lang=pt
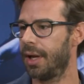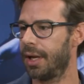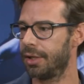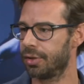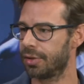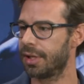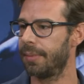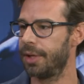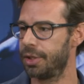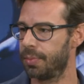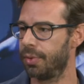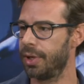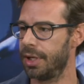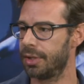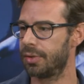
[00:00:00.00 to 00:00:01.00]
Eh, justamente
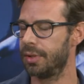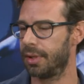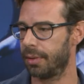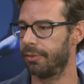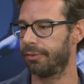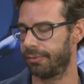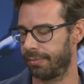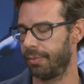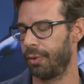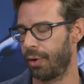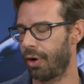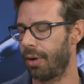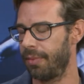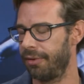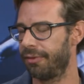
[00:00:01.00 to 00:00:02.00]
por isso. Então, o
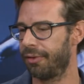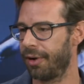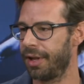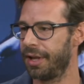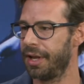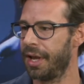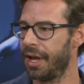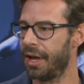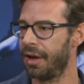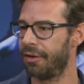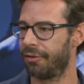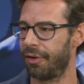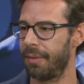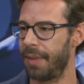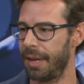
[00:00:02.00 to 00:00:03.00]
nome foi,
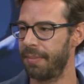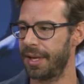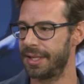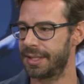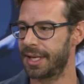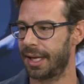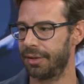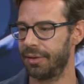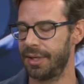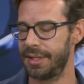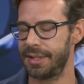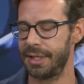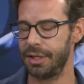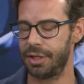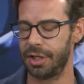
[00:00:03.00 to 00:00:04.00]
foi bem pensado nesse
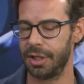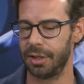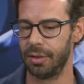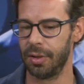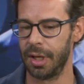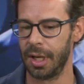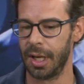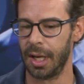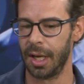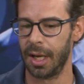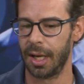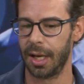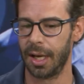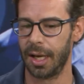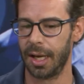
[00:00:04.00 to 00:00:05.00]
sentido. Tá.
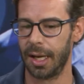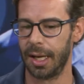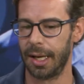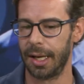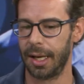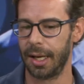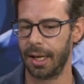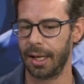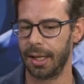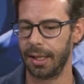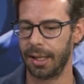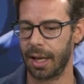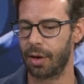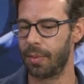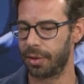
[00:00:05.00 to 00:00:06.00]
Uh,
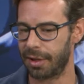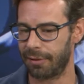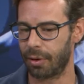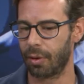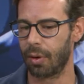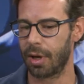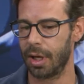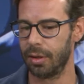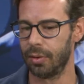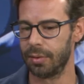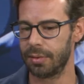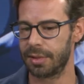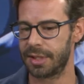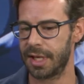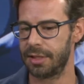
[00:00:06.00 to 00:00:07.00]
e aí, como eu estava colocando,
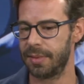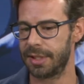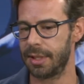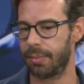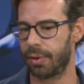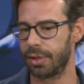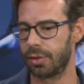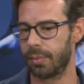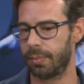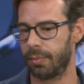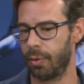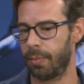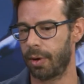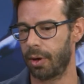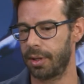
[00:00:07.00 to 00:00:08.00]
seis meses depois o,
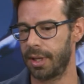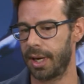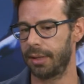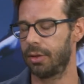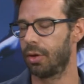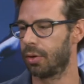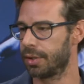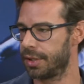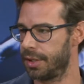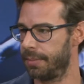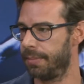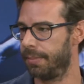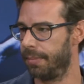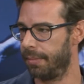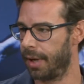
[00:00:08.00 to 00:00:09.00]
o Paulo André trouxe
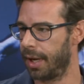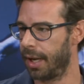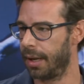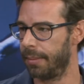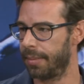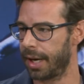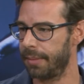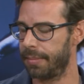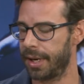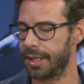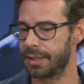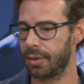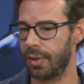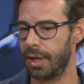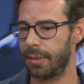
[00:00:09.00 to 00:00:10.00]
uh, para a
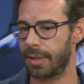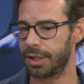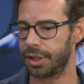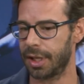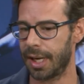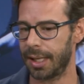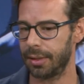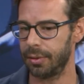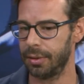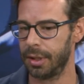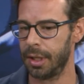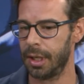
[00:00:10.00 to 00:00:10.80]
empresa o William Machado.